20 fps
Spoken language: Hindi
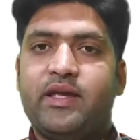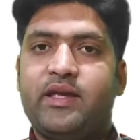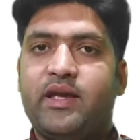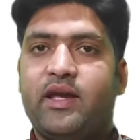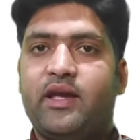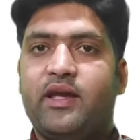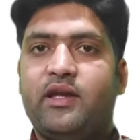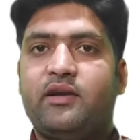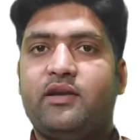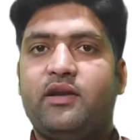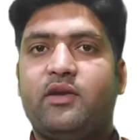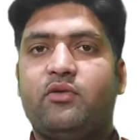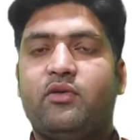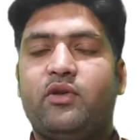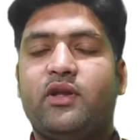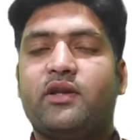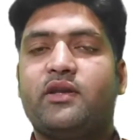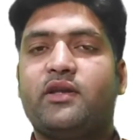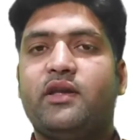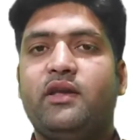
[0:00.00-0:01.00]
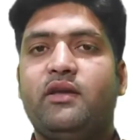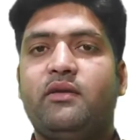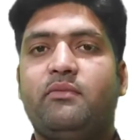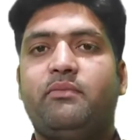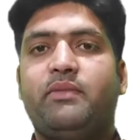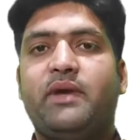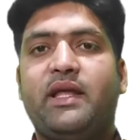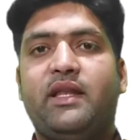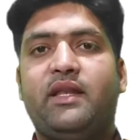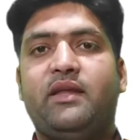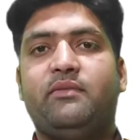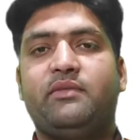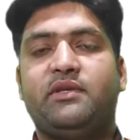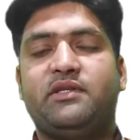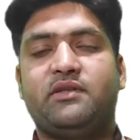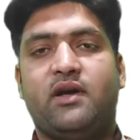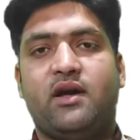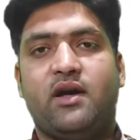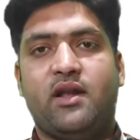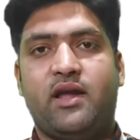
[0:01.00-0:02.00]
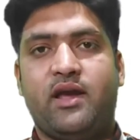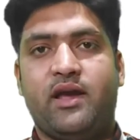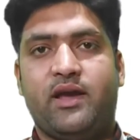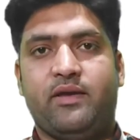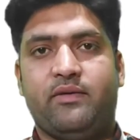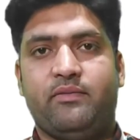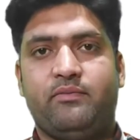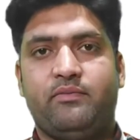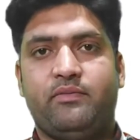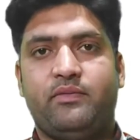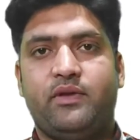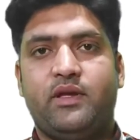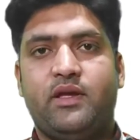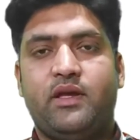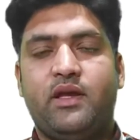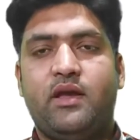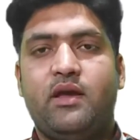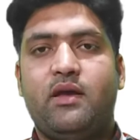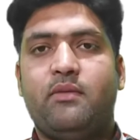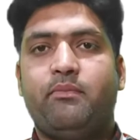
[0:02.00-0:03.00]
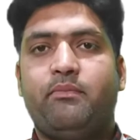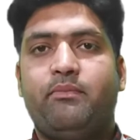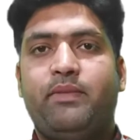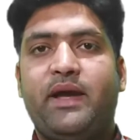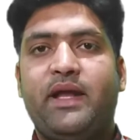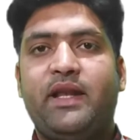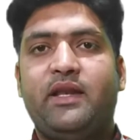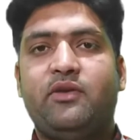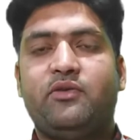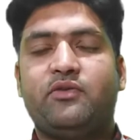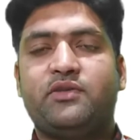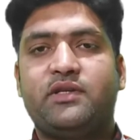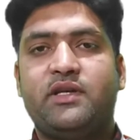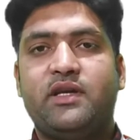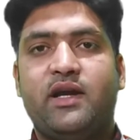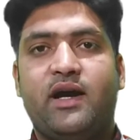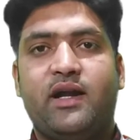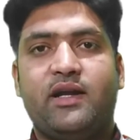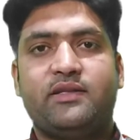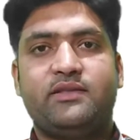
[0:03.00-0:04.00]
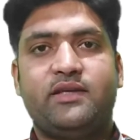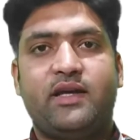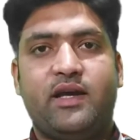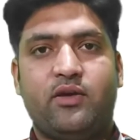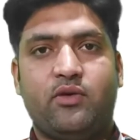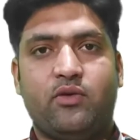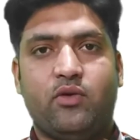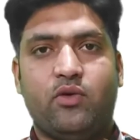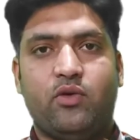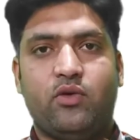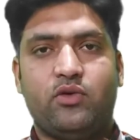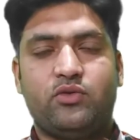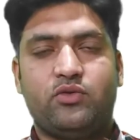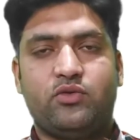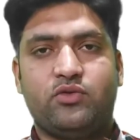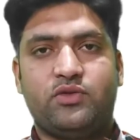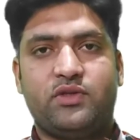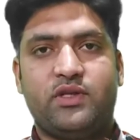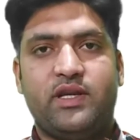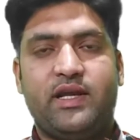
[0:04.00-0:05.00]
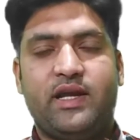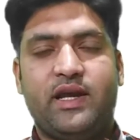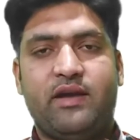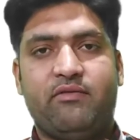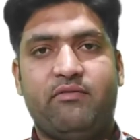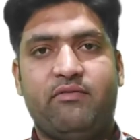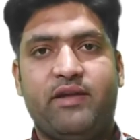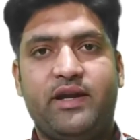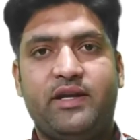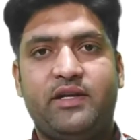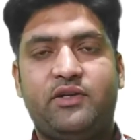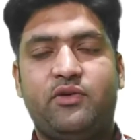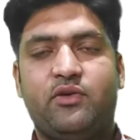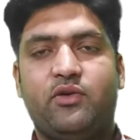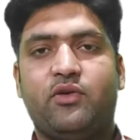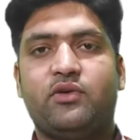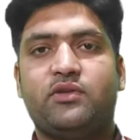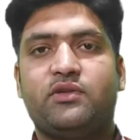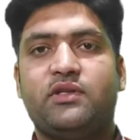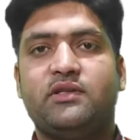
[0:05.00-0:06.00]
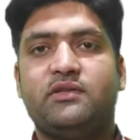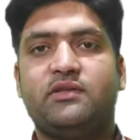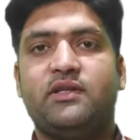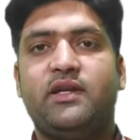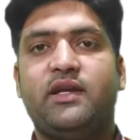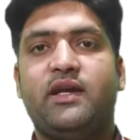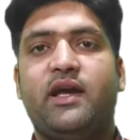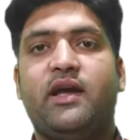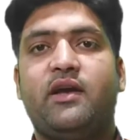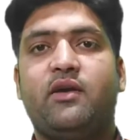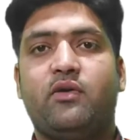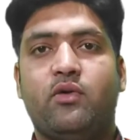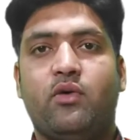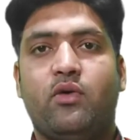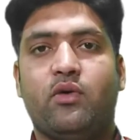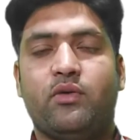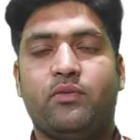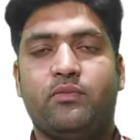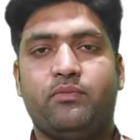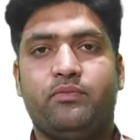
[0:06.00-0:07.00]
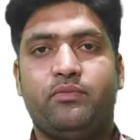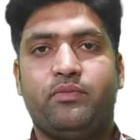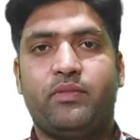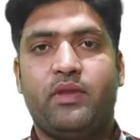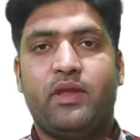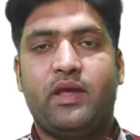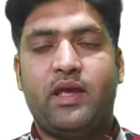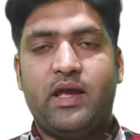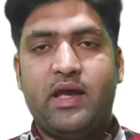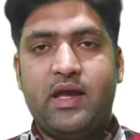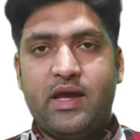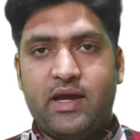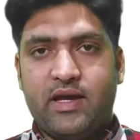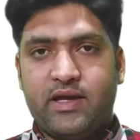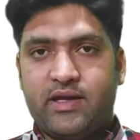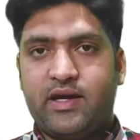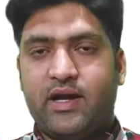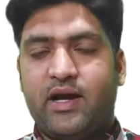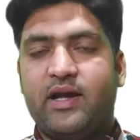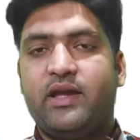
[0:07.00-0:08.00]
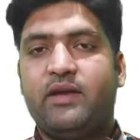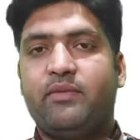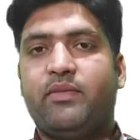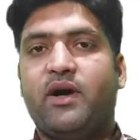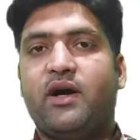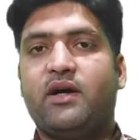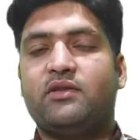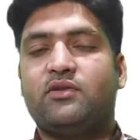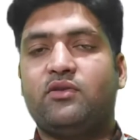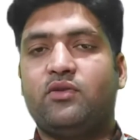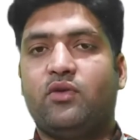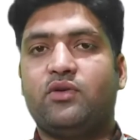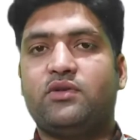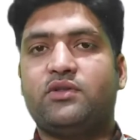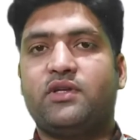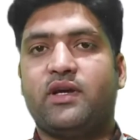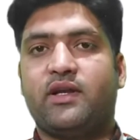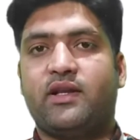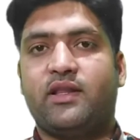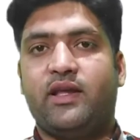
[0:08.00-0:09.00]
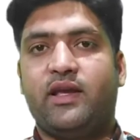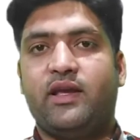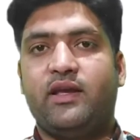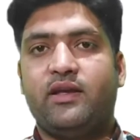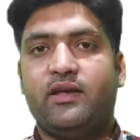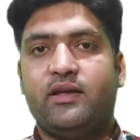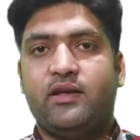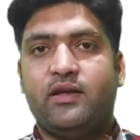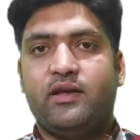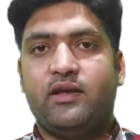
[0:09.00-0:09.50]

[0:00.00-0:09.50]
ये इरेगुलर की पहली मिसाल है पहली उसकी हालत है गो दूसरी है वेंट और तीसरी है गॉन यहाँ ये बात नोट कर लें